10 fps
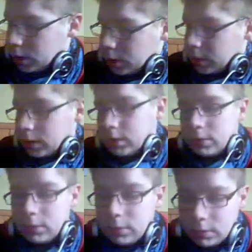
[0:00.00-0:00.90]

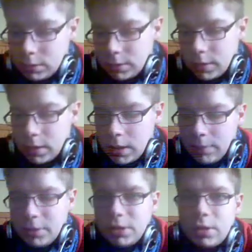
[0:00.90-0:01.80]
Dann
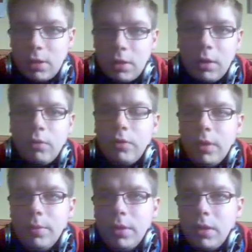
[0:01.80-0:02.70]
habe ich ja auch vor
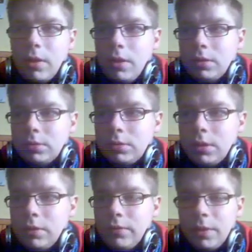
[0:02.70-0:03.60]
ein paar Tagen
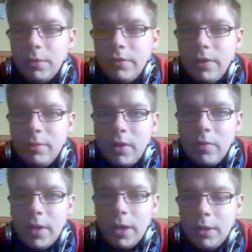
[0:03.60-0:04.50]
angefangen mit Fable
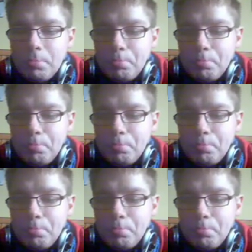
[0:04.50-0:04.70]
2.